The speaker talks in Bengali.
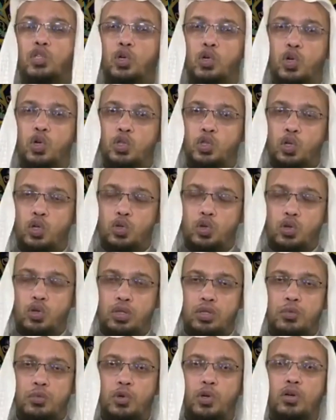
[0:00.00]
সকল
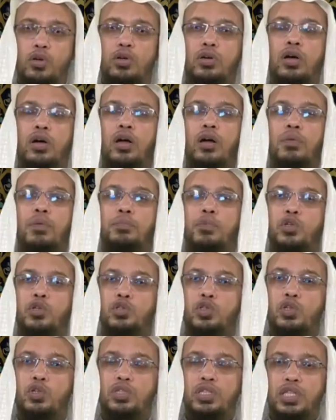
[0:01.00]
সতর্কতামূলক
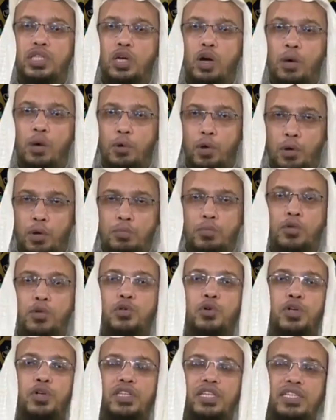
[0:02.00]
পদ্ধতি
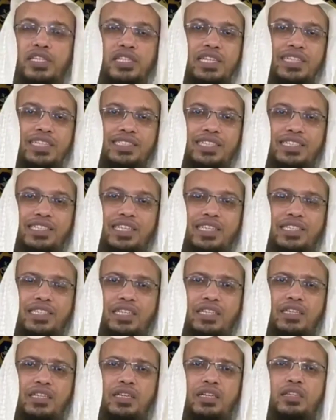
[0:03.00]
অবলম্বন করে তার চিকিৎসা
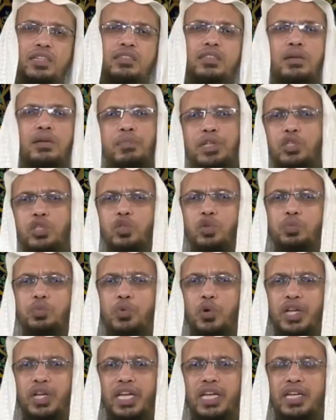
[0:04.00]
দিয়েছেন তার মৃত্যুর
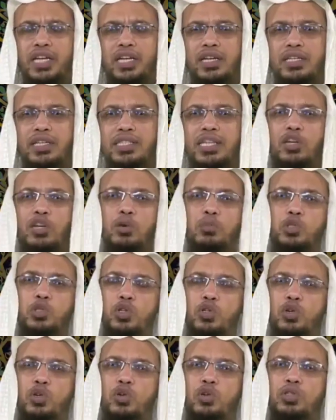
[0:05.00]
পরে সেরকম
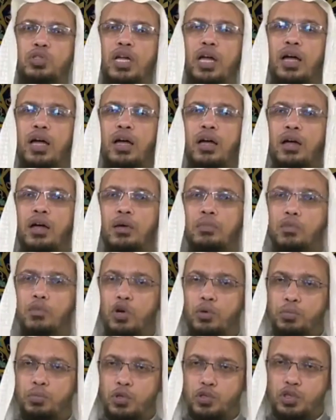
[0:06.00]

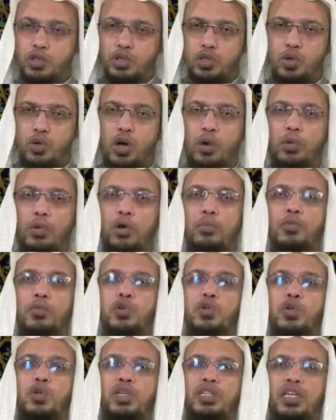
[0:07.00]
সতর্কতামূলক পদ্ধতিগুলো
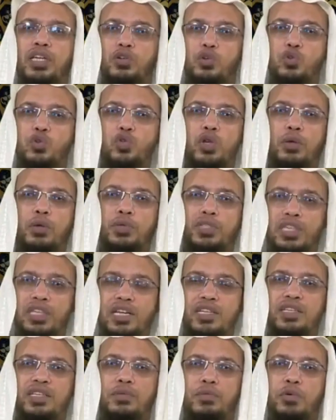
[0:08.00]
অবলম্বন করে তার গোসল এবং
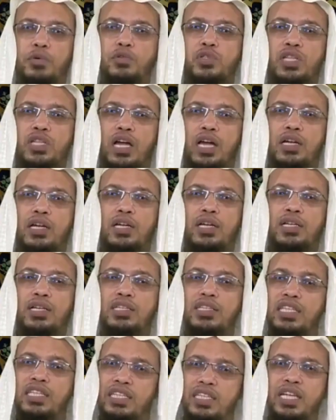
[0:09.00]
জানাজার ব্যবস্থা
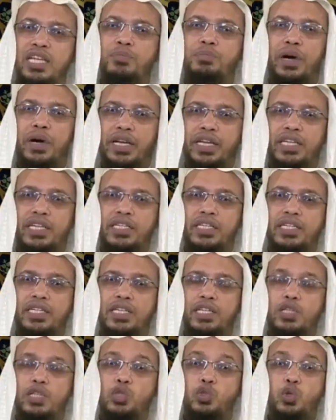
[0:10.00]
দিতেই পারেন
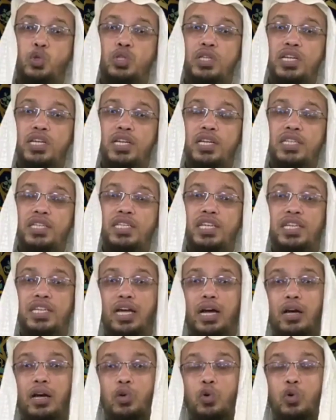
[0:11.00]
যদি সেটা